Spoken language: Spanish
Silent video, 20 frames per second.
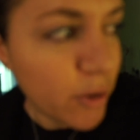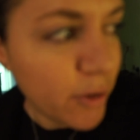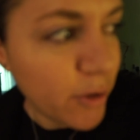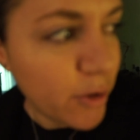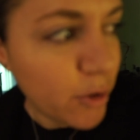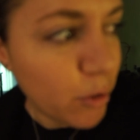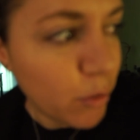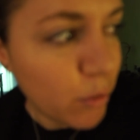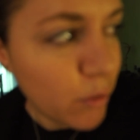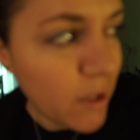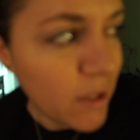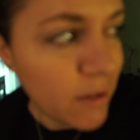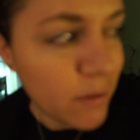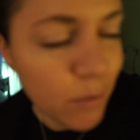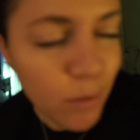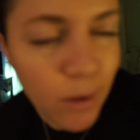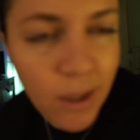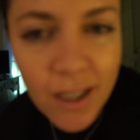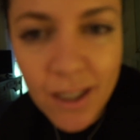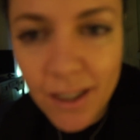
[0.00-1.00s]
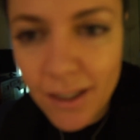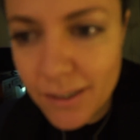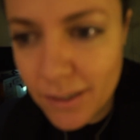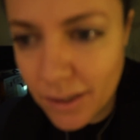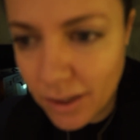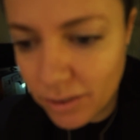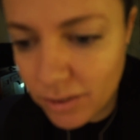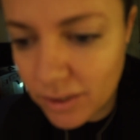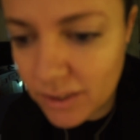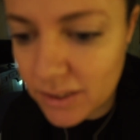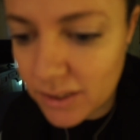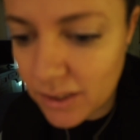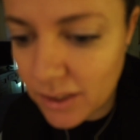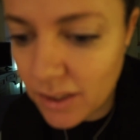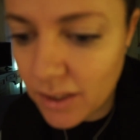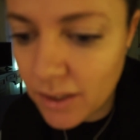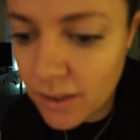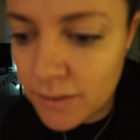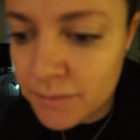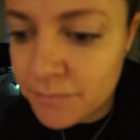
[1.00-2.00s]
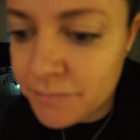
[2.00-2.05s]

yogur natural o algo así